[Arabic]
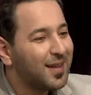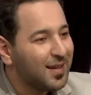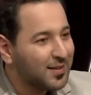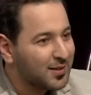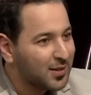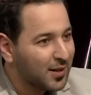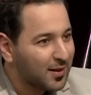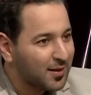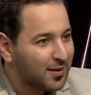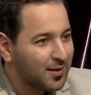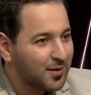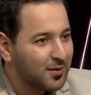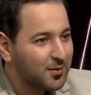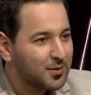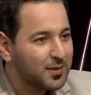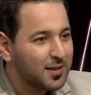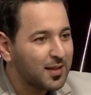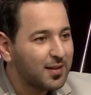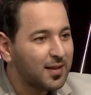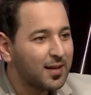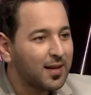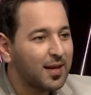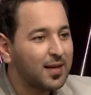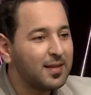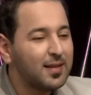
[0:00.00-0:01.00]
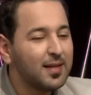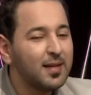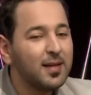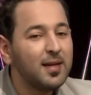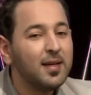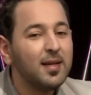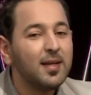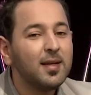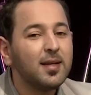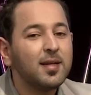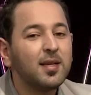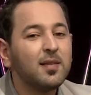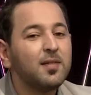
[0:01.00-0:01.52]
حاشاك أستاذة غادة
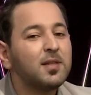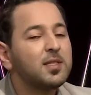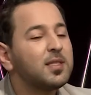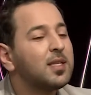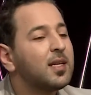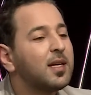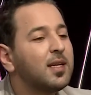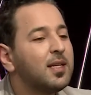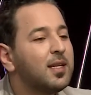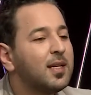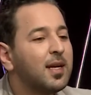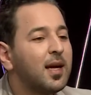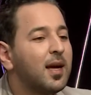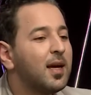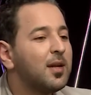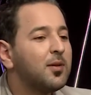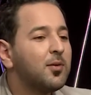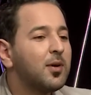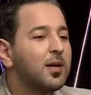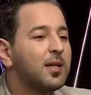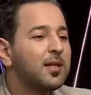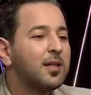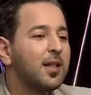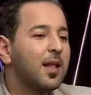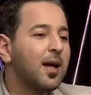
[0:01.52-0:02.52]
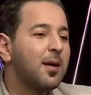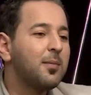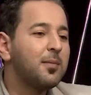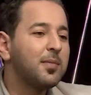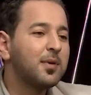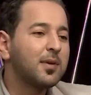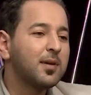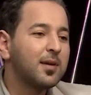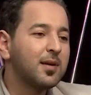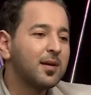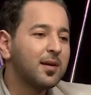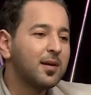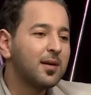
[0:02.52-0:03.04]
كيفاش تقنعيها أنه هذا
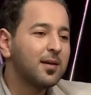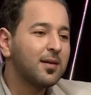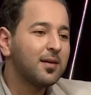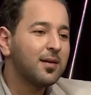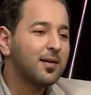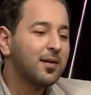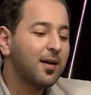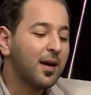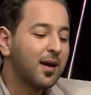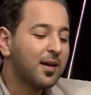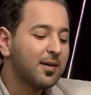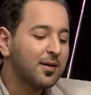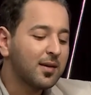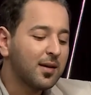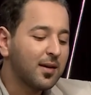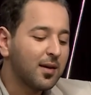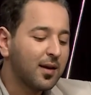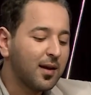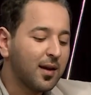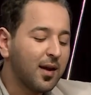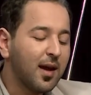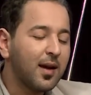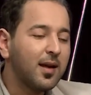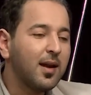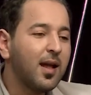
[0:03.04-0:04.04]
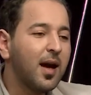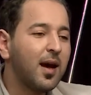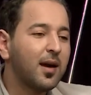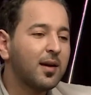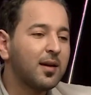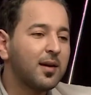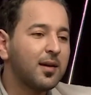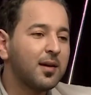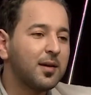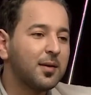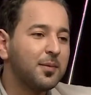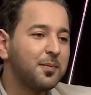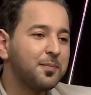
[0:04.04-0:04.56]
الأمر غير غير
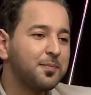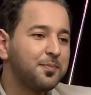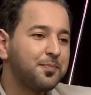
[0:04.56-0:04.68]
حقيقي؟